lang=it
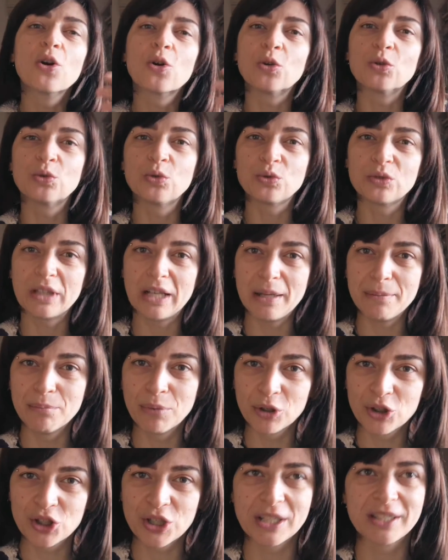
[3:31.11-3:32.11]
con tutte le
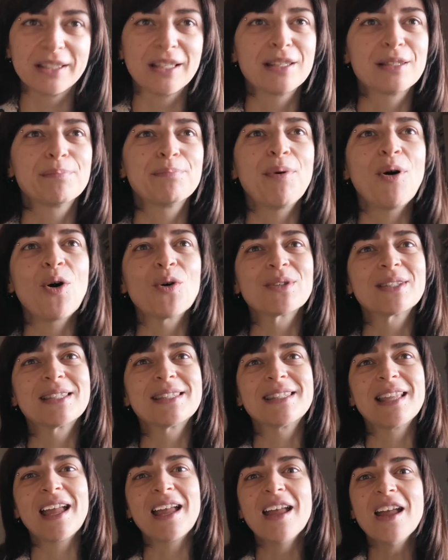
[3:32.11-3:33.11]
boccette
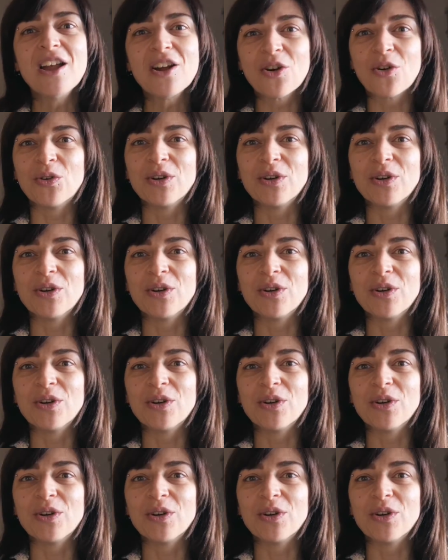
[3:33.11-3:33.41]
esposte,